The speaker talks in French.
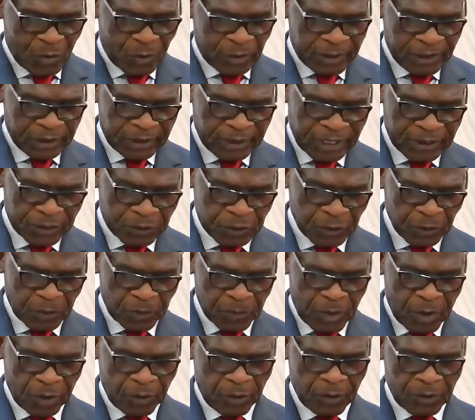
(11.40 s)
les
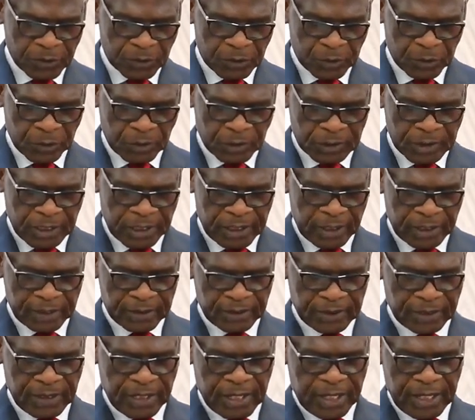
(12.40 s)
visiteurs locaux et
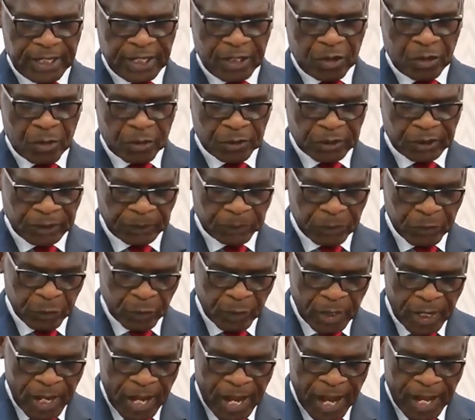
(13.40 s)
internationaux.
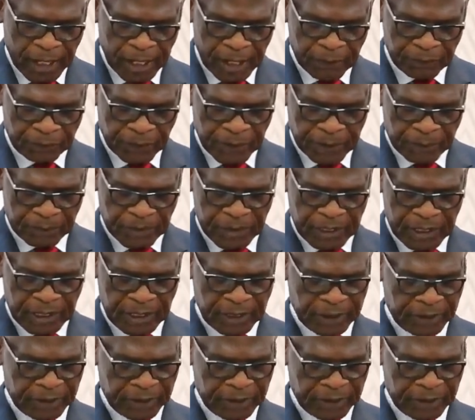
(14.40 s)
La deuxième édition de la